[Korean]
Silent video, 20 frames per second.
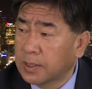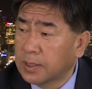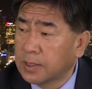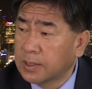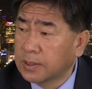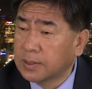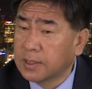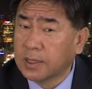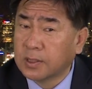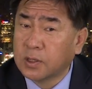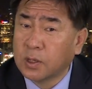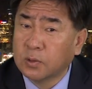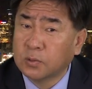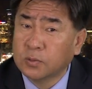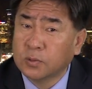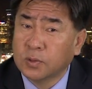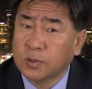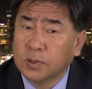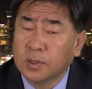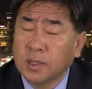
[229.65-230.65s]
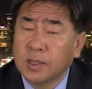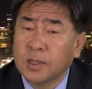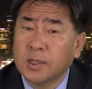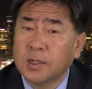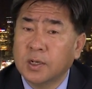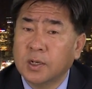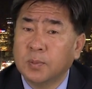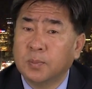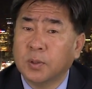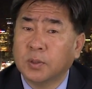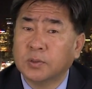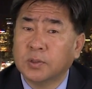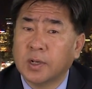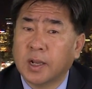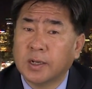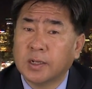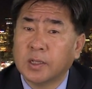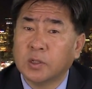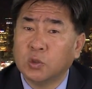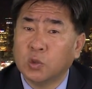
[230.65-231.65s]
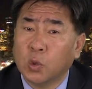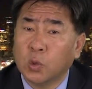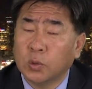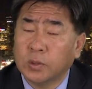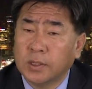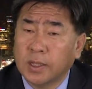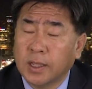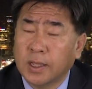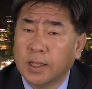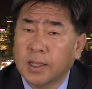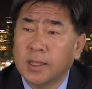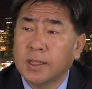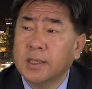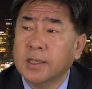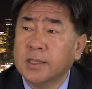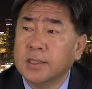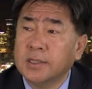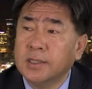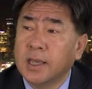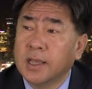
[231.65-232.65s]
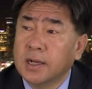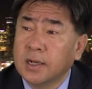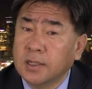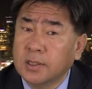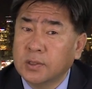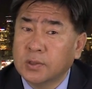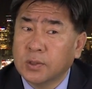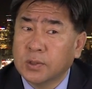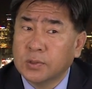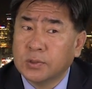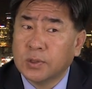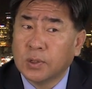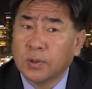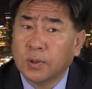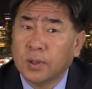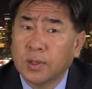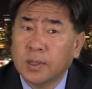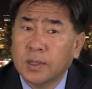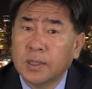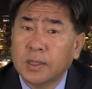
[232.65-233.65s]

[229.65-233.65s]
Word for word: 아. 그러니까 결국은 리포트를 하는 게 좋은데 예를 들어서